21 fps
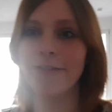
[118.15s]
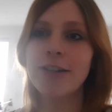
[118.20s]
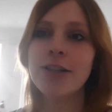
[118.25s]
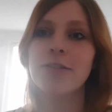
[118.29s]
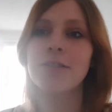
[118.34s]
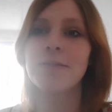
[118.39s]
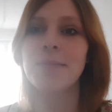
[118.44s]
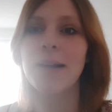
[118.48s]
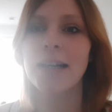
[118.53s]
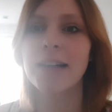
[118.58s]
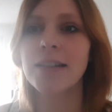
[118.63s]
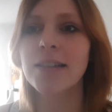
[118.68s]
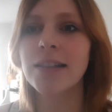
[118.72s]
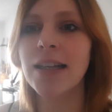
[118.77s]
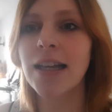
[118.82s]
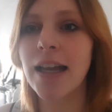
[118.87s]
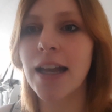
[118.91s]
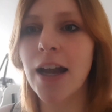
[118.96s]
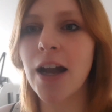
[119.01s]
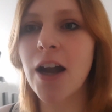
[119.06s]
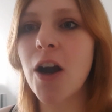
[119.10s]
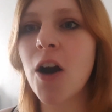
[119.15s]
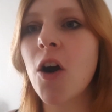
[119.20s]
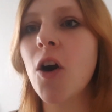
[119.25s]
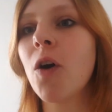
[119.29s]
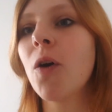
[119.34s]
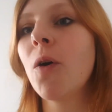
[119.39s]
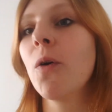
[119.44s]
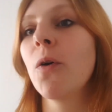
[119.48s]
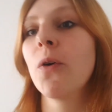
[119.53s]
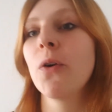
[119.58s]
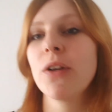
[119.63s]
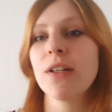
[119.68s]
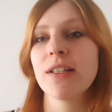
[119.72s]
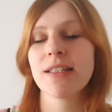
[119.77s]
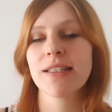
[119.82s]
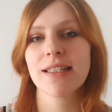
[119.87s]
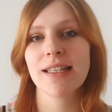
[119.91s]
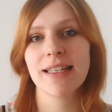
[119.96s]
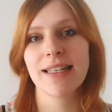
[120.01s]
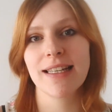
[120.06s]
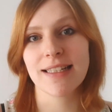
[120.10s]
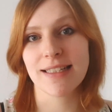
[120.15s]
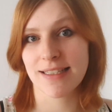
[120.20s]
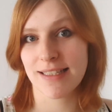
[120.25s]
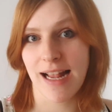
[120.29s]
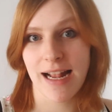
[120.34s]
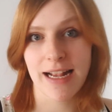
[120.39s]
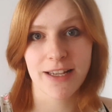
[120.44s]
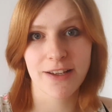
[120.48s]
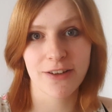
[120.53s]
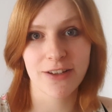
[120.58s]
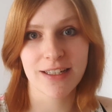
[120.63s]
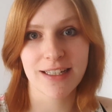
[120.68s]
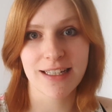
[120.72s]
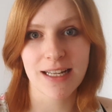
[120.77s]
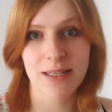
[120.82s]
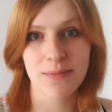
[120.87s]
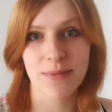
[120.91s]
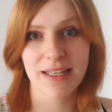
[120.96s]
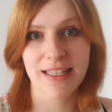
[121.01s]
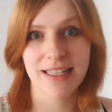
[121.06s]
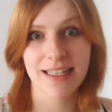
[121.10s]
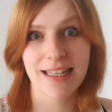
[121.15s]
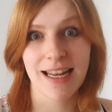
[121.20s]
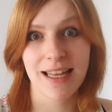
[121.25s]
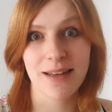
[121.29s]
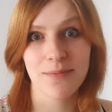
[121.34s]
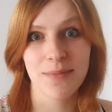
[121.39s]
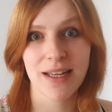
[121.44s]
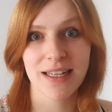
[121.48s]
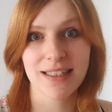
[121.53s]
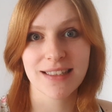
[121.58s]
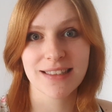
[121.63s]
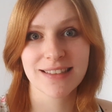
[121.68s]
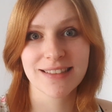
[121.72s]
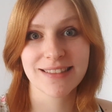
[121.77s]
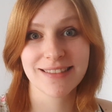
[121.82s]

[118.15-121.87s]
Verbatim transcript: Videos mache und jetzt zeige ich euch gleich mal den kleinen Mann.